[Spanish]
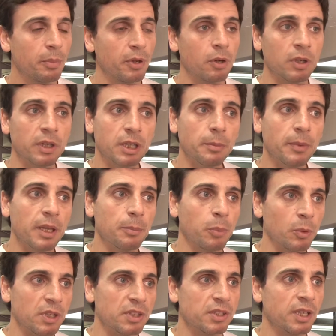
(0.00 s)
Pero el tema de
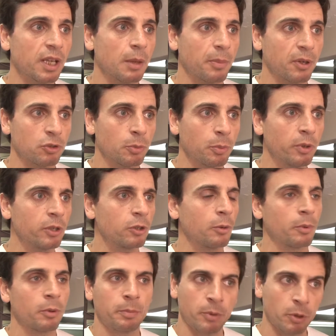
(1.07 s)
publicidad de espacios públicos,
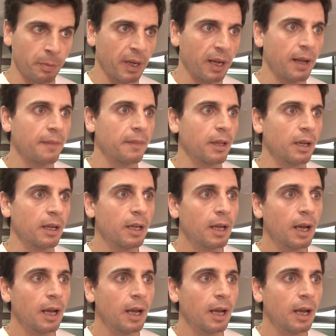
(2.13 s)
propaganda,